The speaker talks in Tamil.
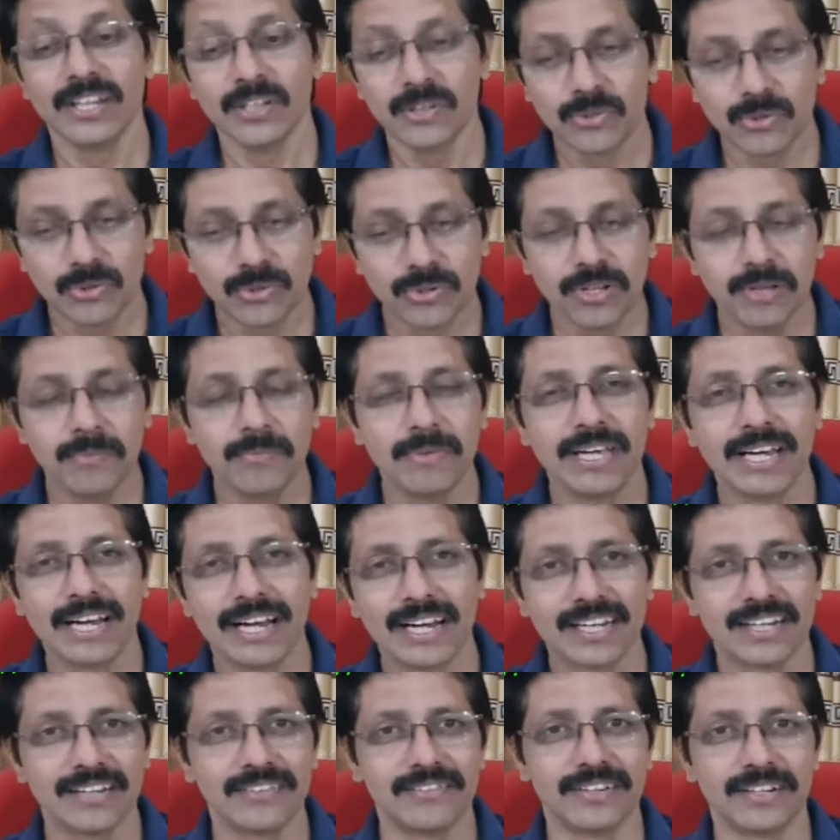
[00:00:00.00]

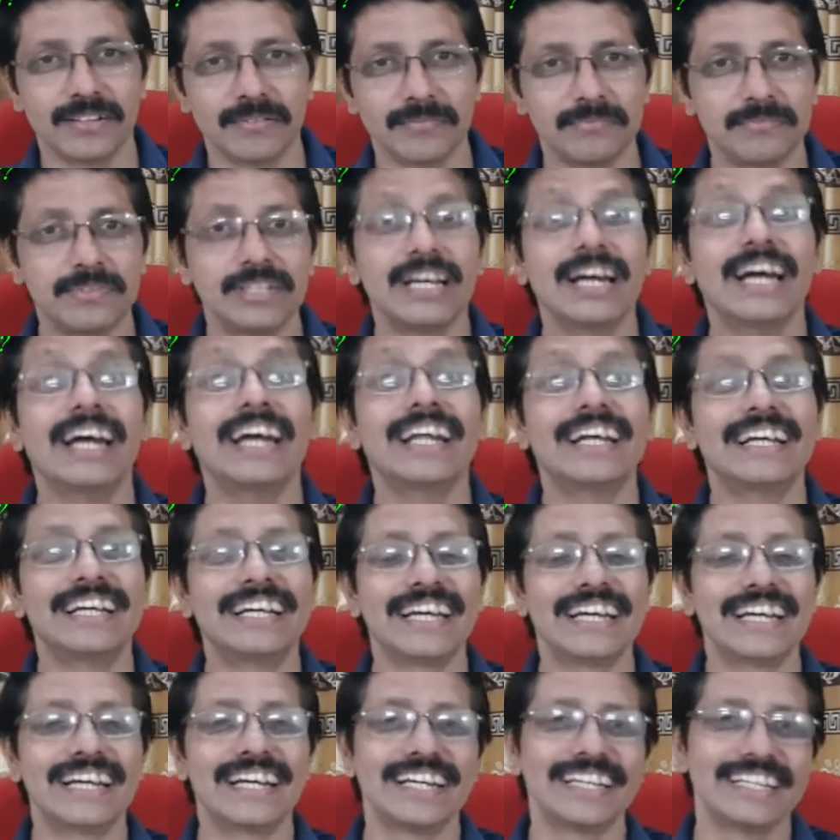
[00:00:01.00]
தூய்மையாக்க வேணும்
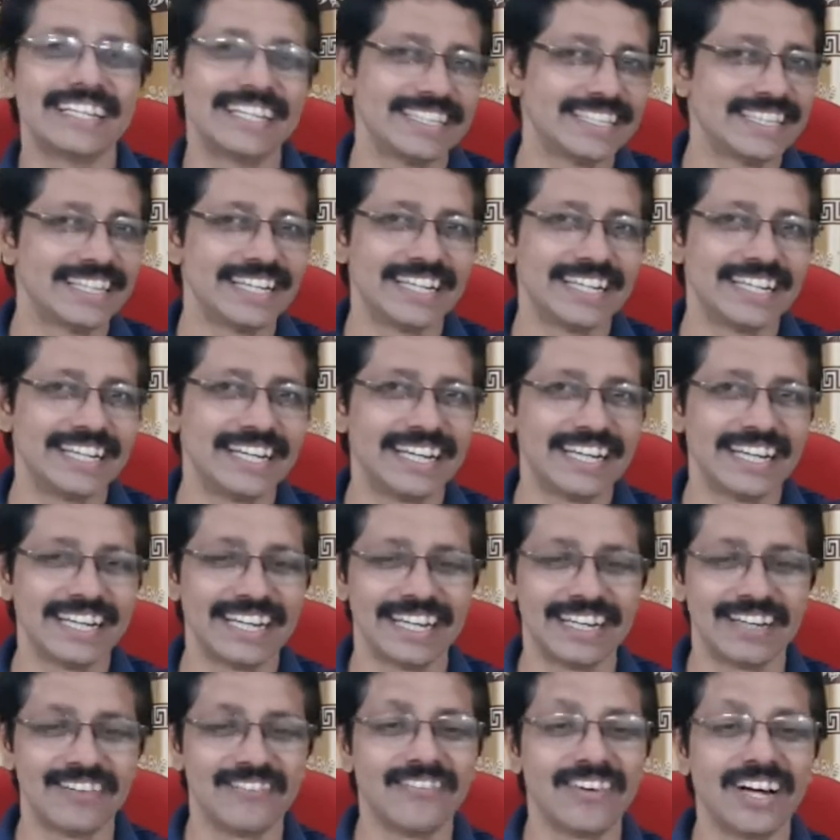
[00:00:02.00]
எடுக்க இந்த சிரட்டை
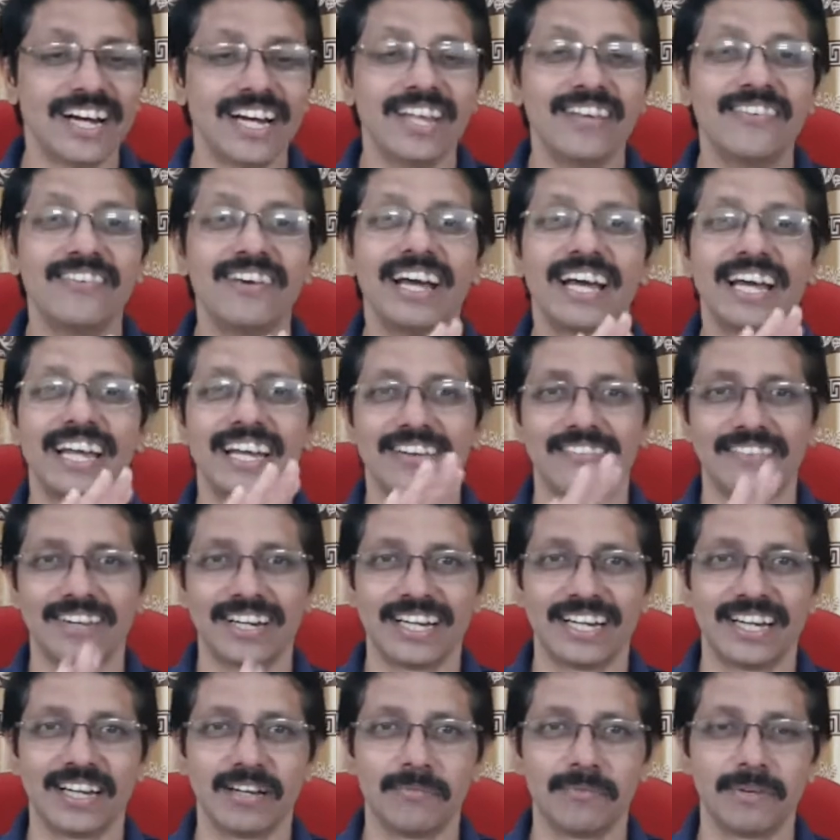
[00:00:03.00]
வடிவாக
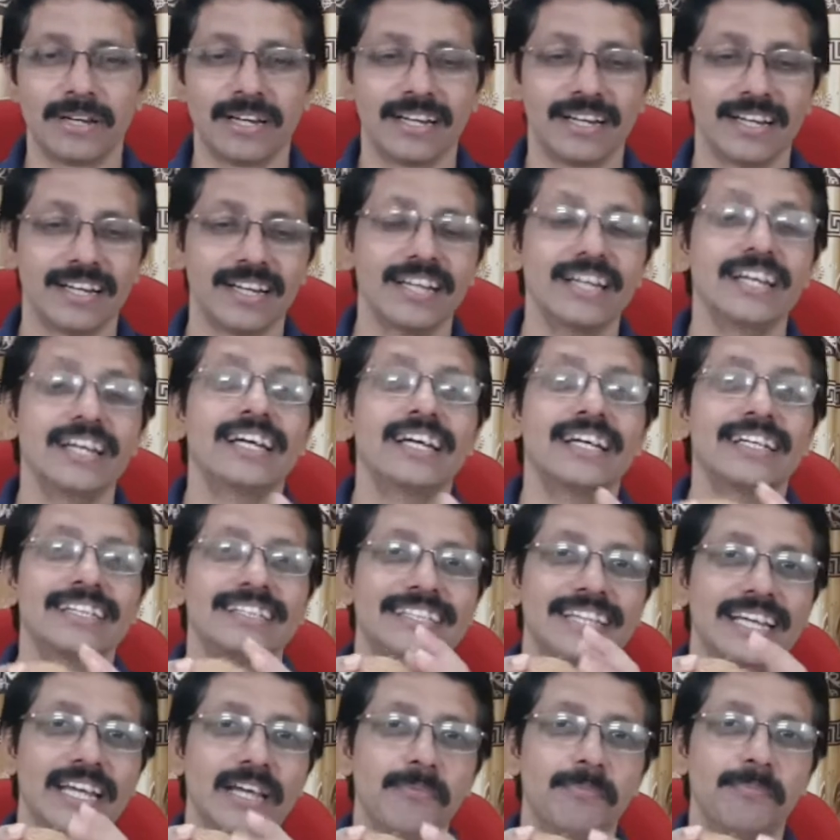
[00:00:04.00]
அரைவட்டமாக
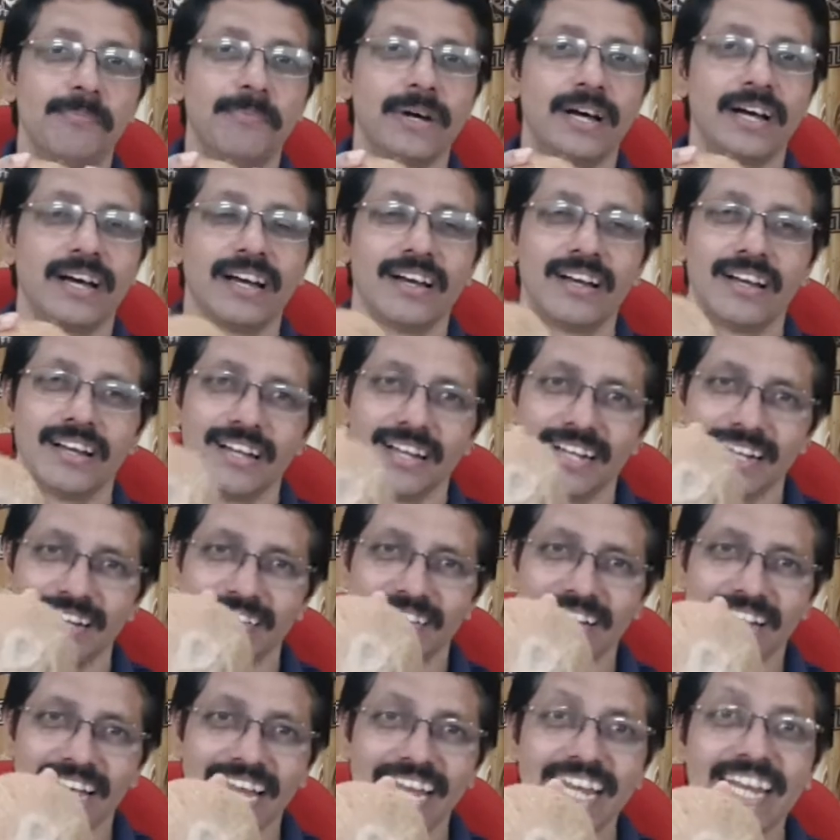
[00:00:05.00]
சேப்பாக
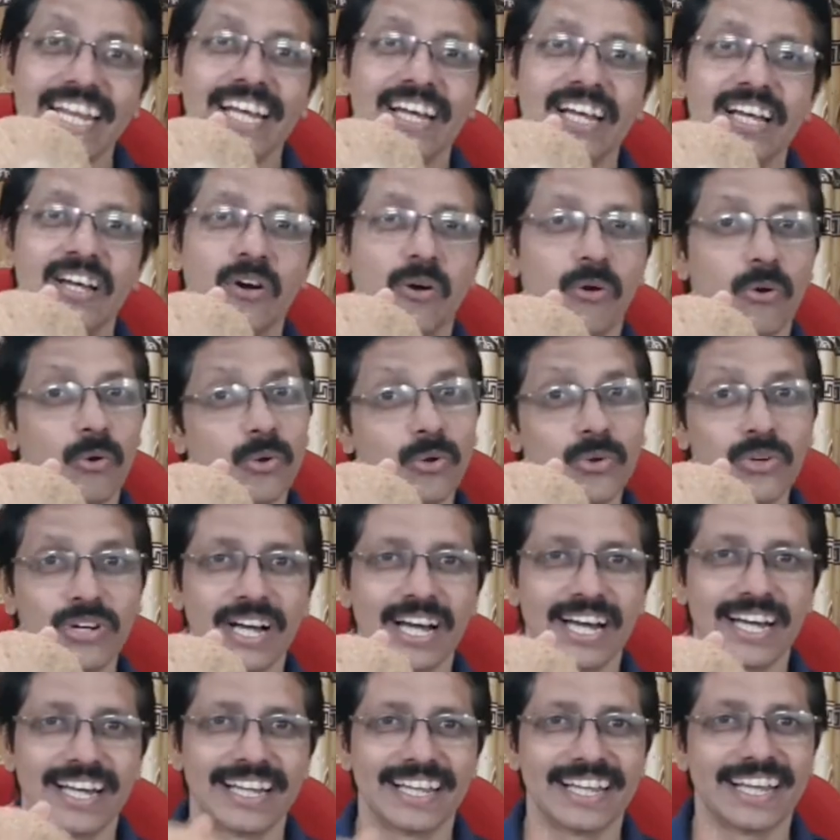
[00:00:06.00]
என்ன
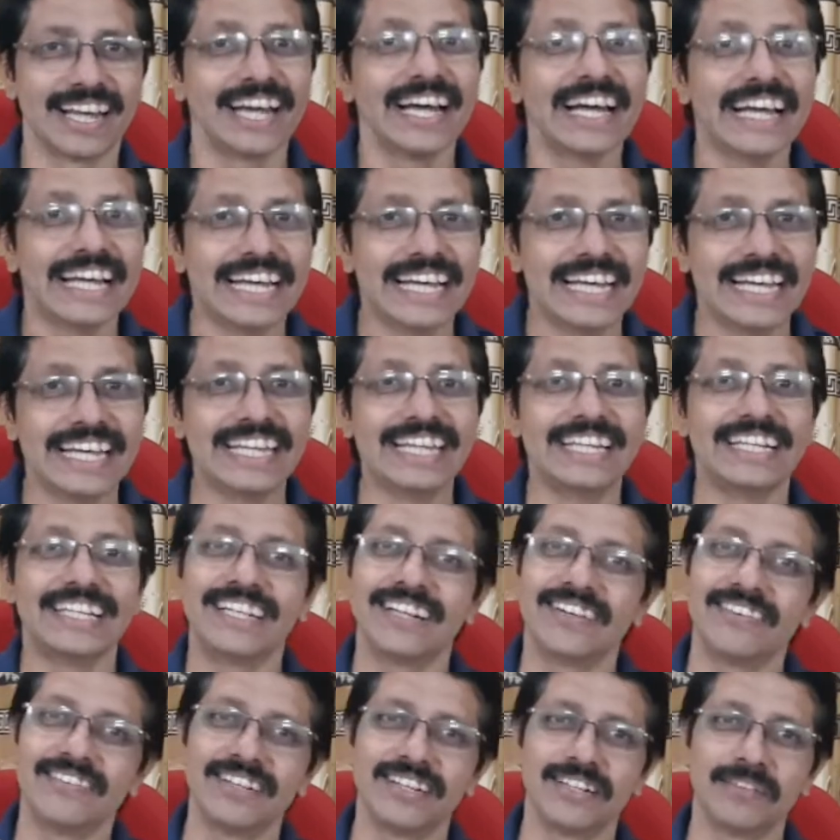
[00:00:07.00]
ஒழுங்கானதா இருக்க
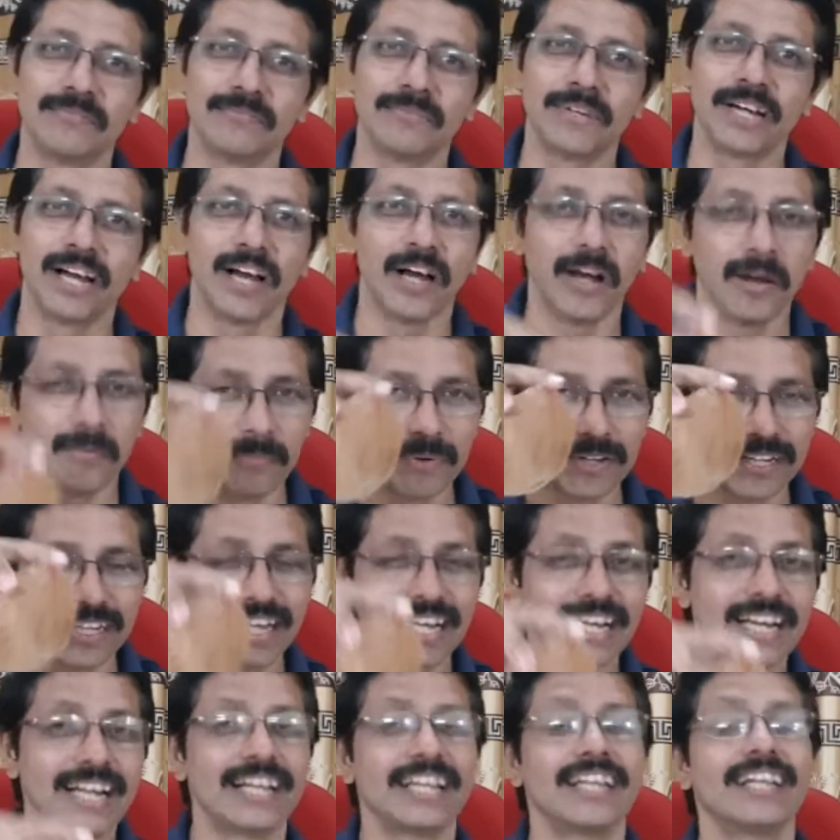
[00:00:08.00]
வேணும் அப்போ
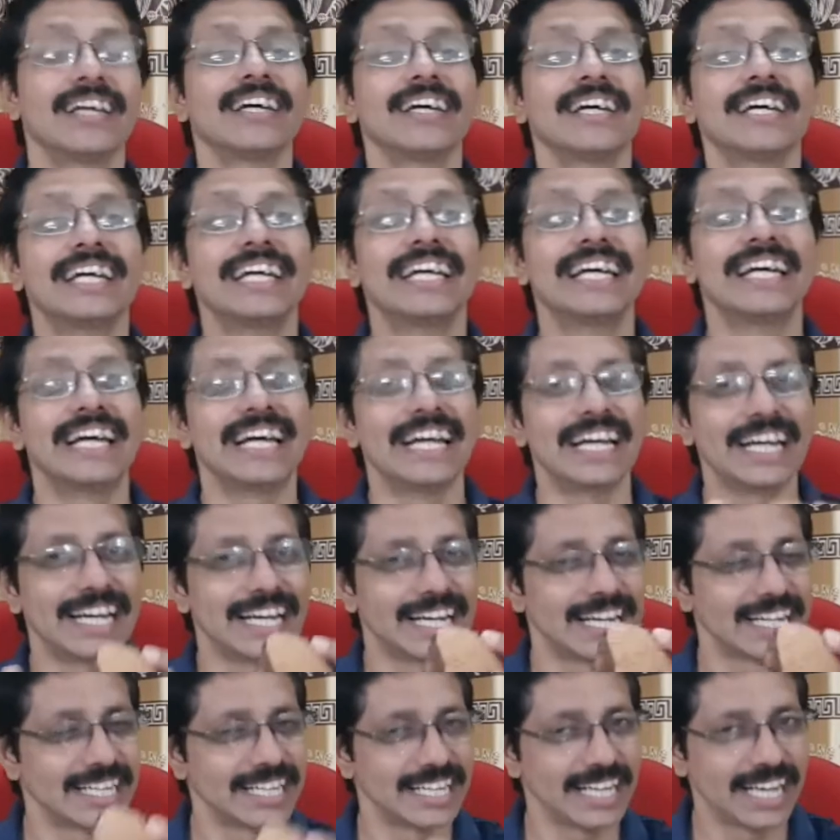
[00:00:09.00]
தான் அந்த
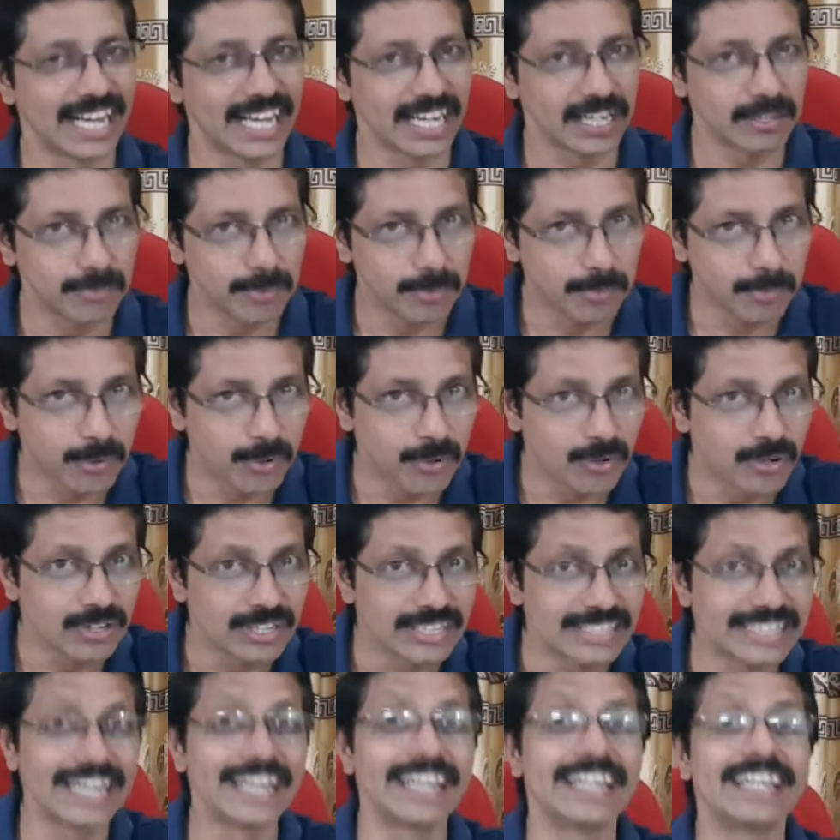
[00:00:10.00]
எங்களோட தயாரிப்பு பொருள்
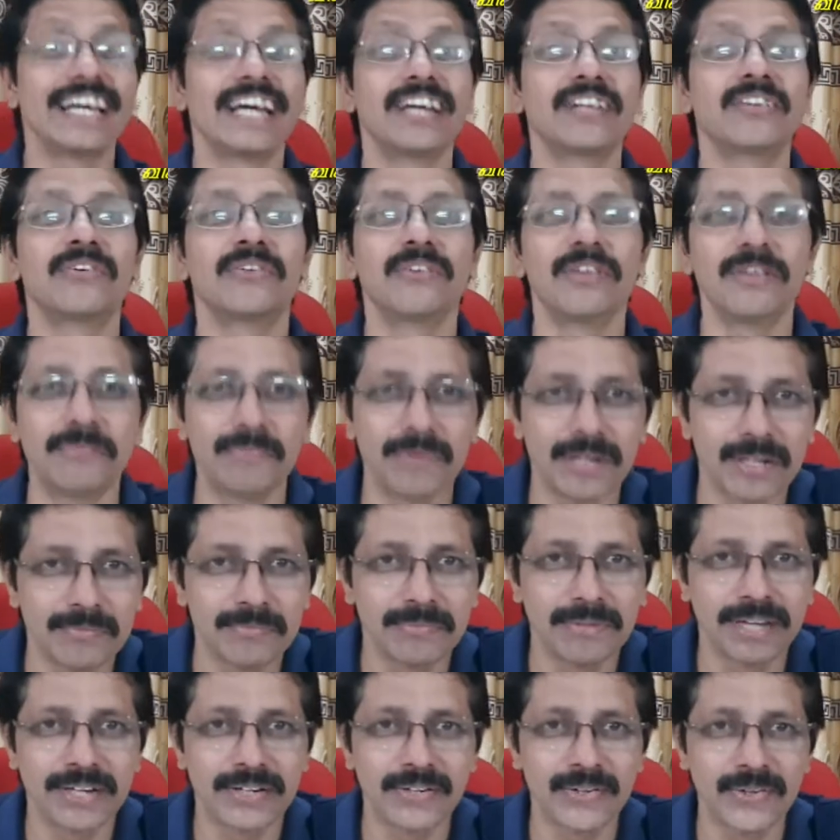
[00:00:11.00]
சரியாக தொழிற்படும்
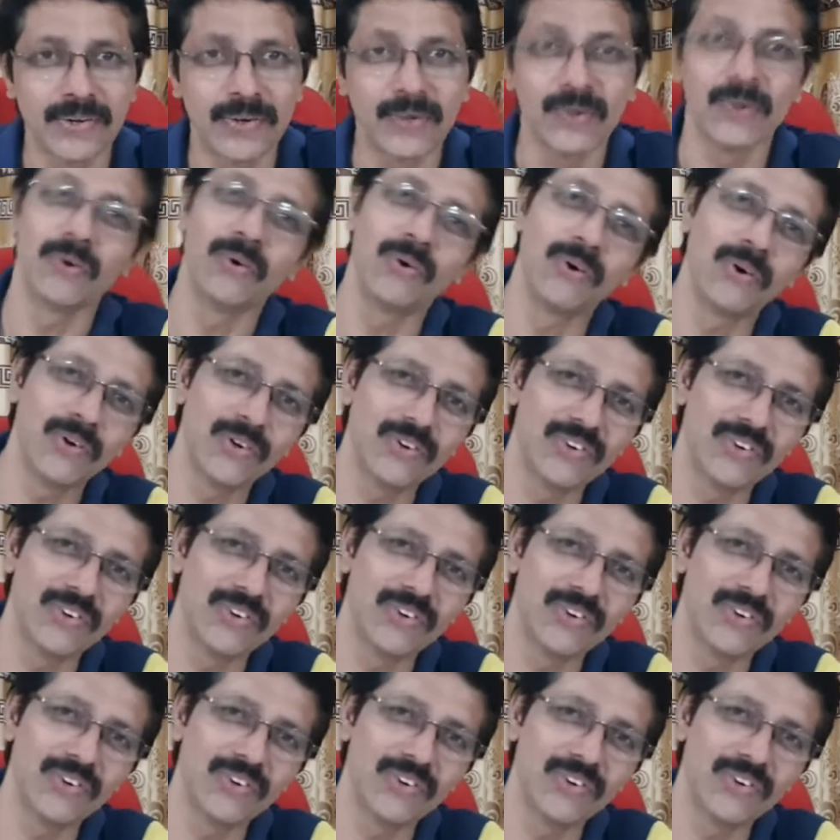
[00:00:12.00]
பாருங்கோ ஓ